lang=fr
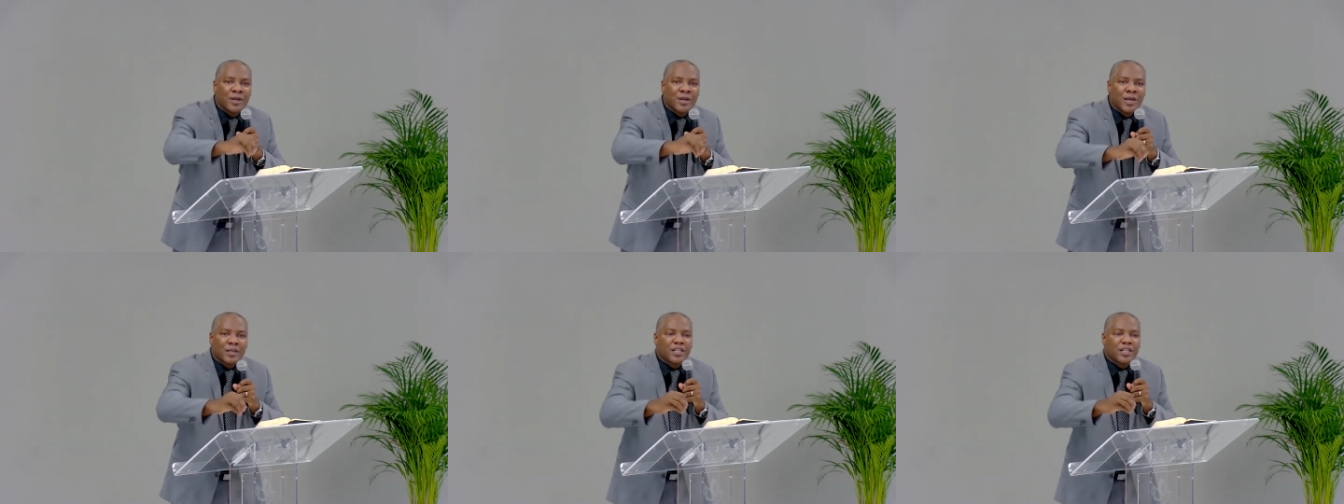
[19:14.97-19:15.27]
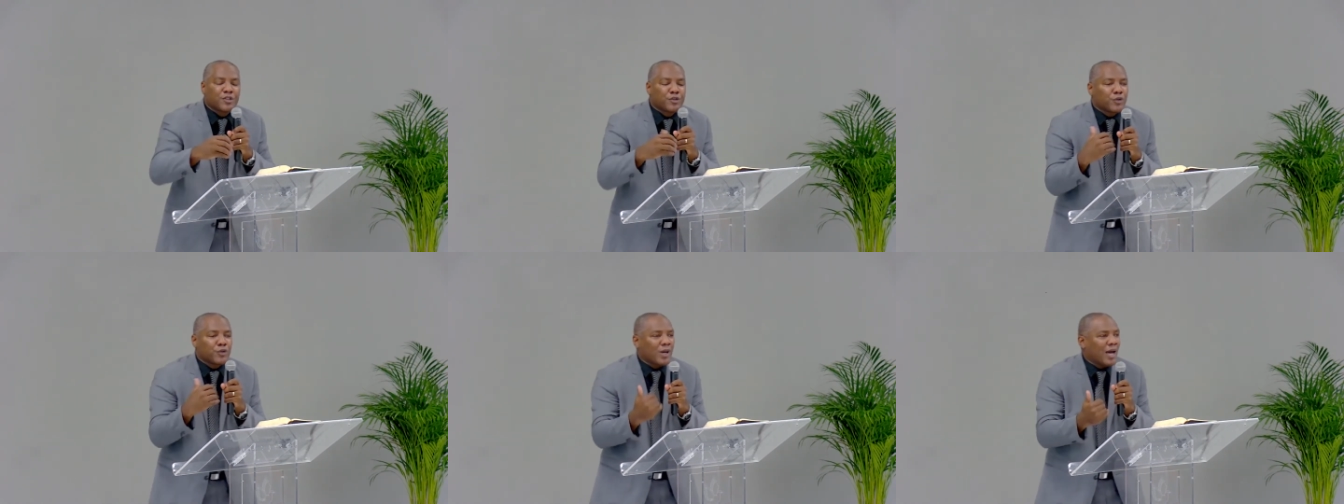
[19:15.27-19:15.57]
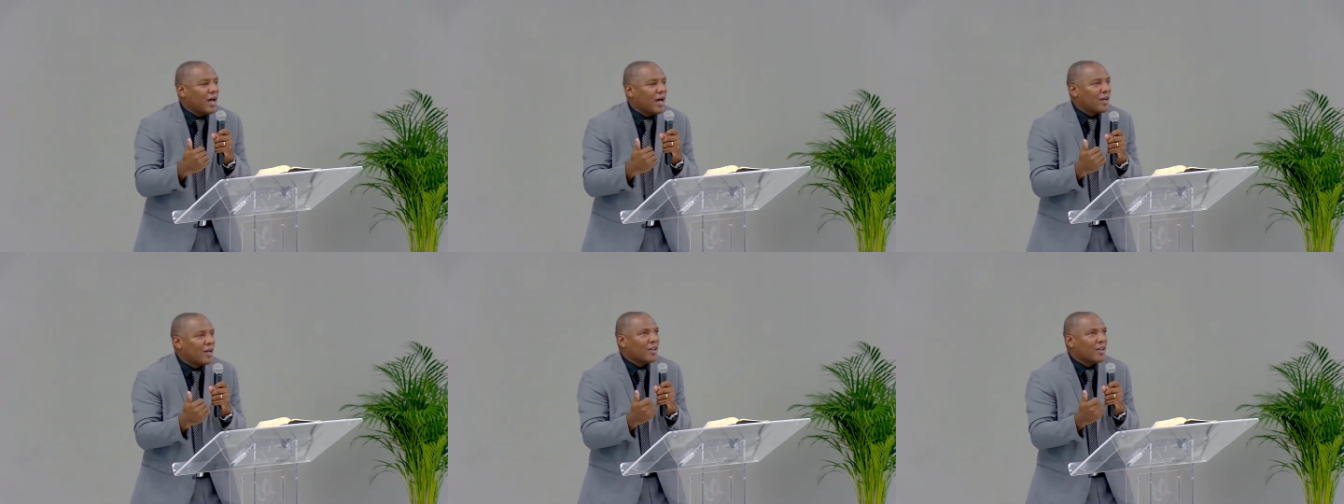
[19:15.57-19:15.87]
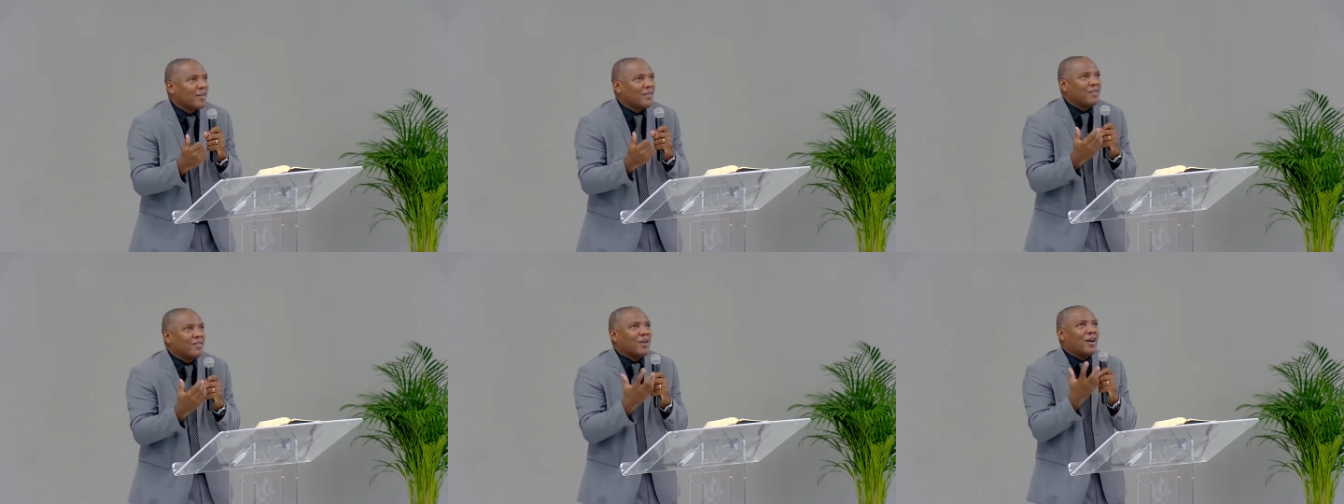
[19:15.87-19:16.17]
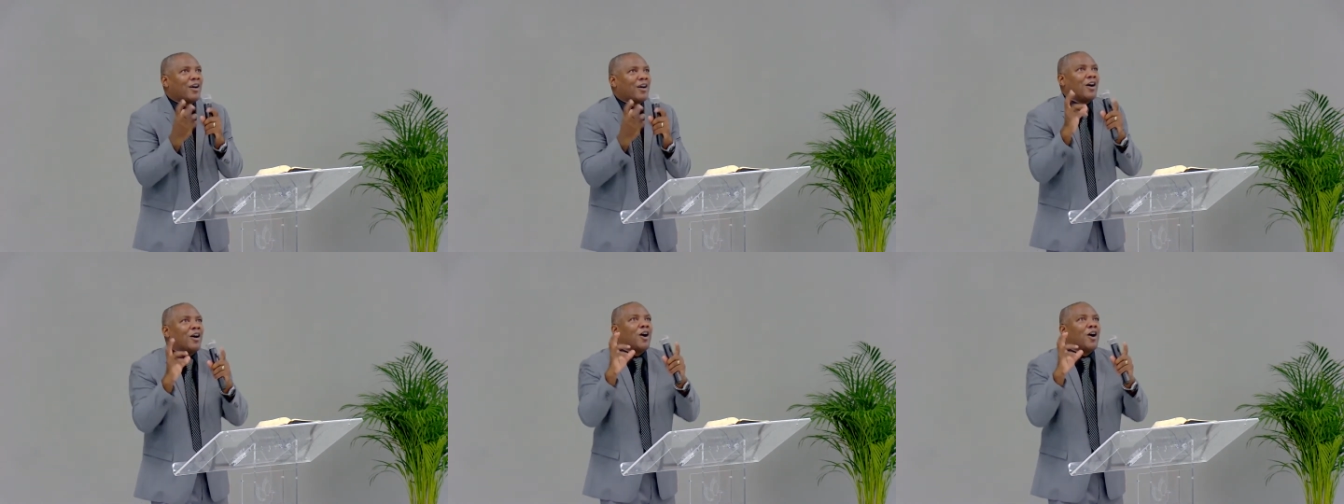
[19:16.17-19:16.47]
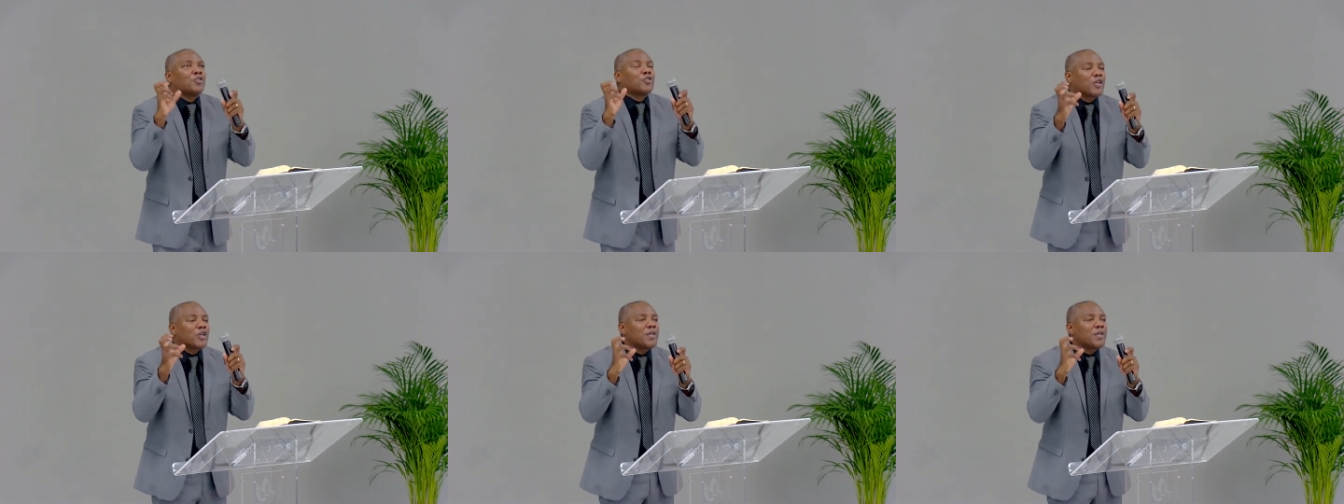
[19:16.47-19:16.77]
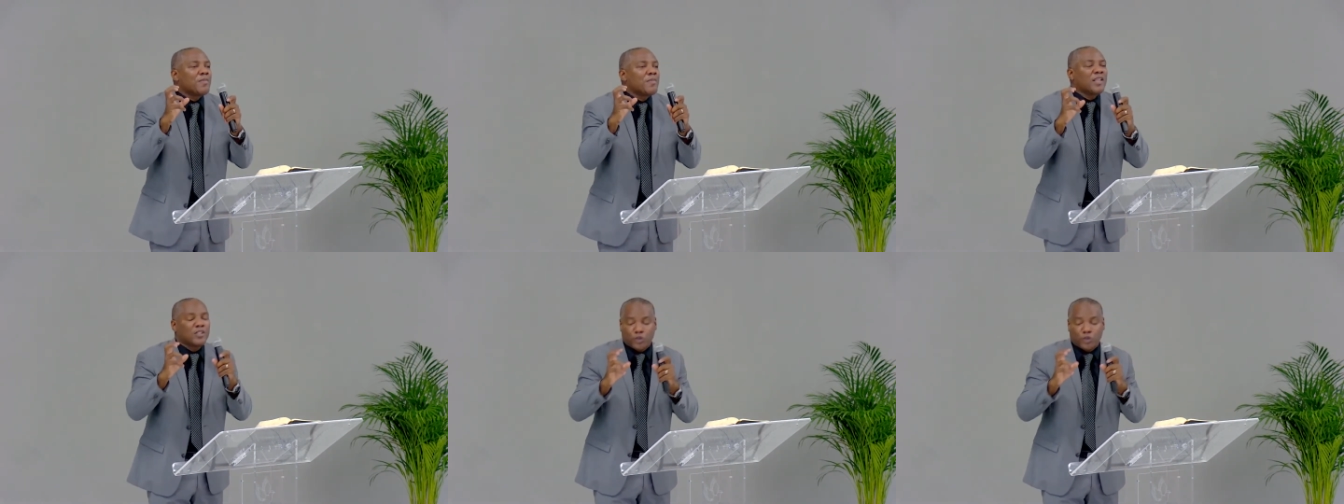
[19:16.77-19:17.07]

qui sera, entre guillemets, ce